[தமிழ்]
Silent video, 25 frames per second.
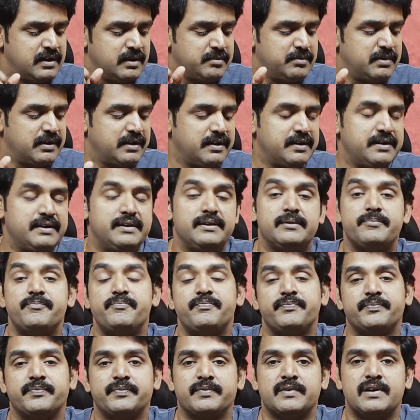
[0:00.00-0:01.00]
நம்பர் ரெண்டு
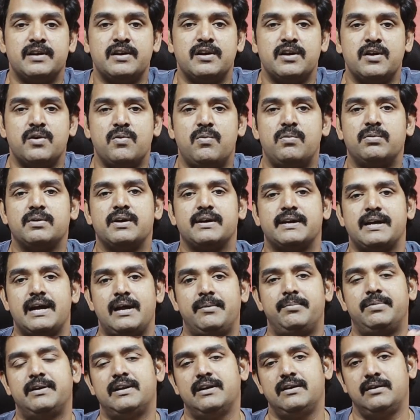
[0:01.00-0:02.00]
உங்கள்
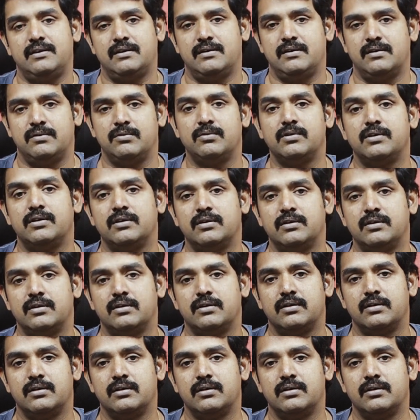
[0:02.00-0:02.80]
கேபிட்டல் ஒரு